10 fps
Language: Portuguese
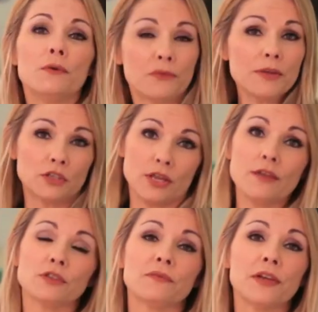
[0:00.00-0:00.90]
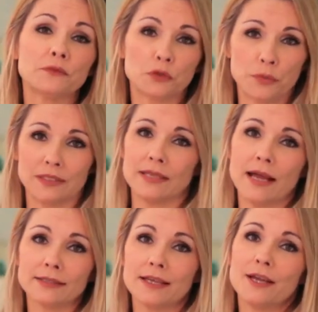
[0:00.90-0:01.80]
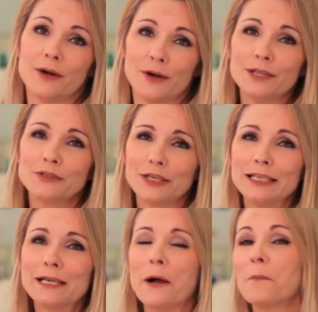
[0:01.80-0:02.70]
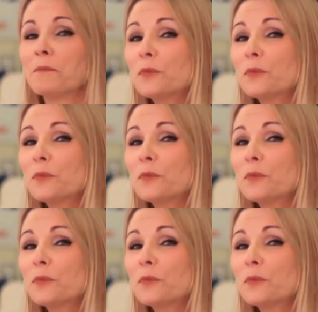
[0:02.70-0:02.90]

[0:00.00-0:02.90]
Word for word: O filme é cheio de efeitos especiais. Olha só que legal.